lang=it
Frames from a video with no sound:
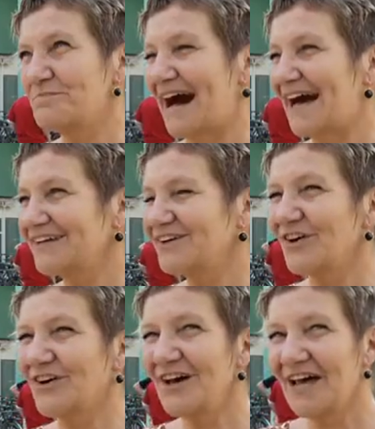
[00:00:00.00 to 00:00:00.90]
un
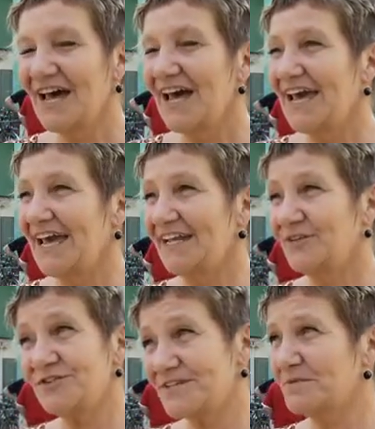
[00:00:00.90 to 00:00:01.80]
parco e
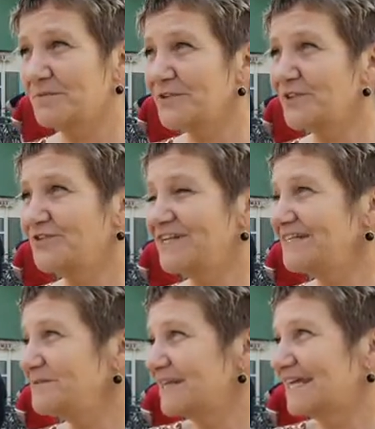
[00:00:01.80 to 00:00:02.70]
noi siamo molto
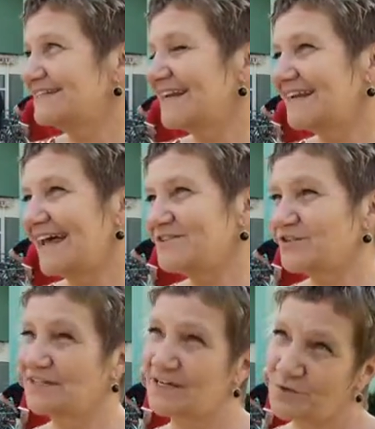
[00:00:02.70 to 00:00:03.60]
contenti perché tra il
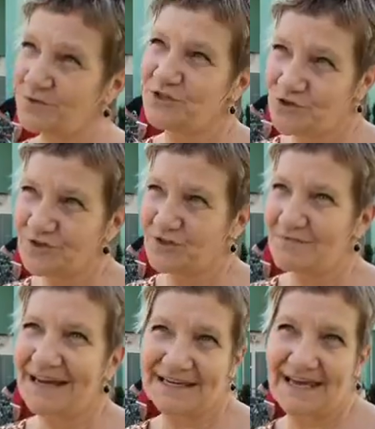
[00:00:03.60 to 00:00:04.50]
resto è da alcuni giorni
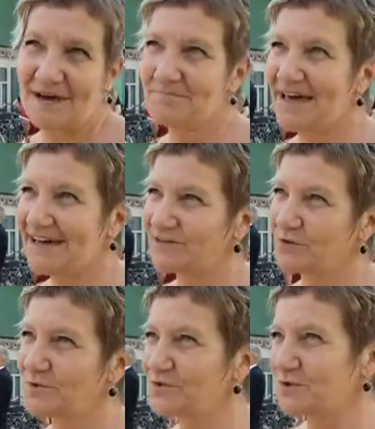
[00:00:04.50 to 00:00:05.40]
ormai che è
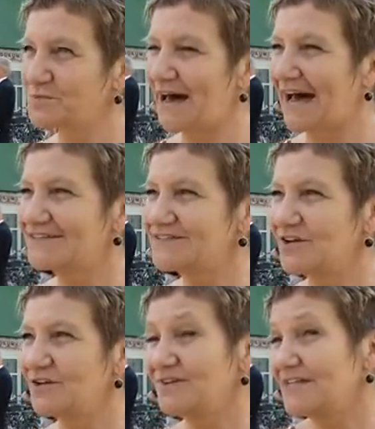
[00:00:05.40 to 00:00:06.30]
aperto questo
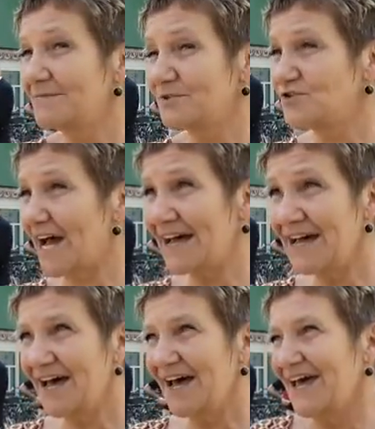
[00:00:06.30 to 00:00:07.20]
spazio e vediamo già
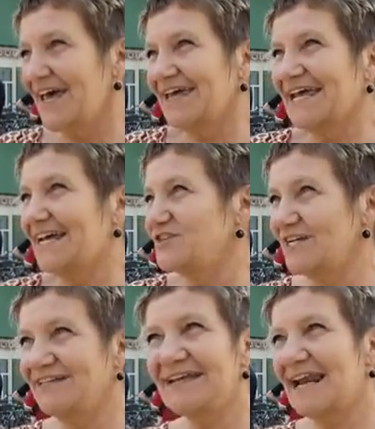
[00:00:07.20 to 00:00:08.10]
che la
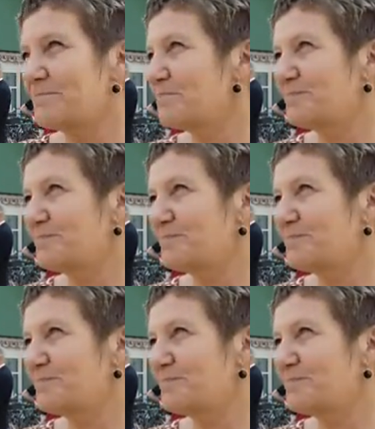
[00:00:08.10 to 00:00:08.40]
gente l'ha